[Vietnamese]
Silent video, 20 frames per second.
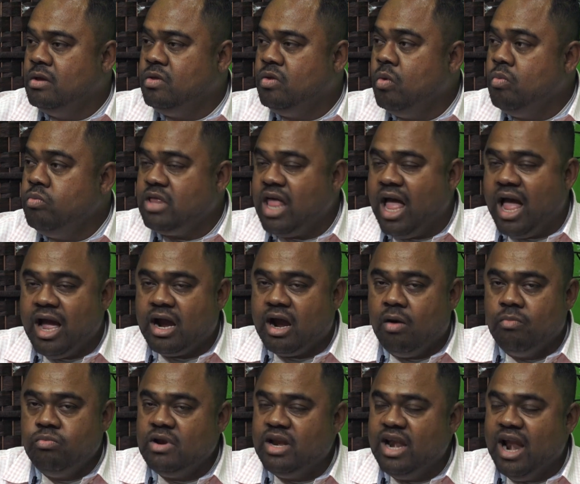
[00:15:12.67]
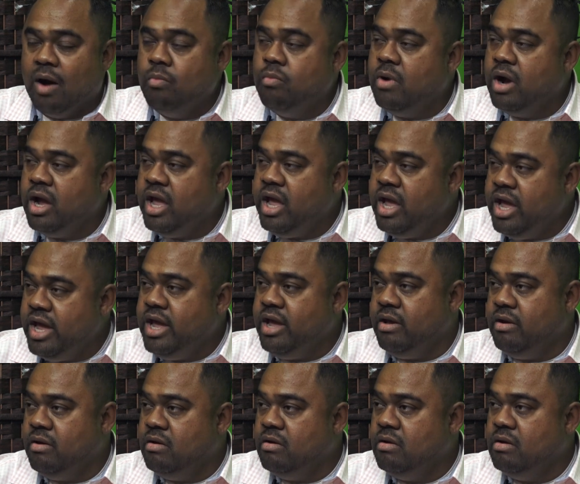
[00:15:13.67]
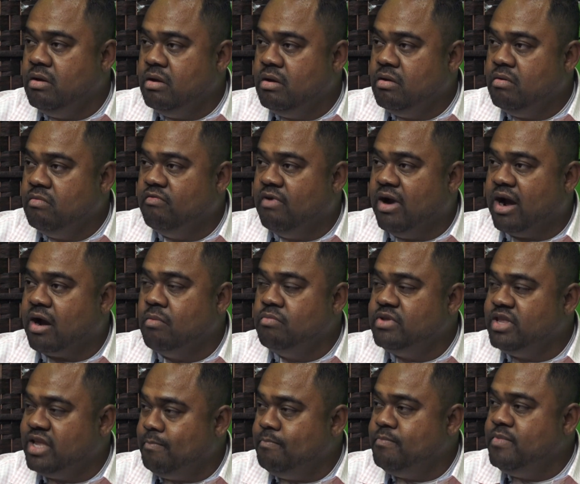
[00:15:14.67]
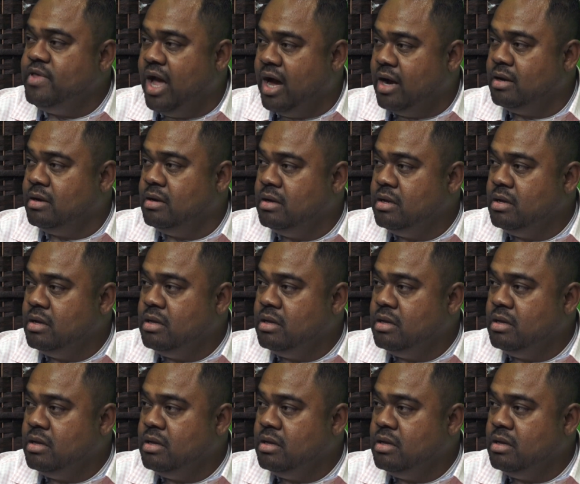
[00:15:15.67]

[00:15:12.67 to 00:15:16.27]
chúng ta không đồng ý và không chấp nhận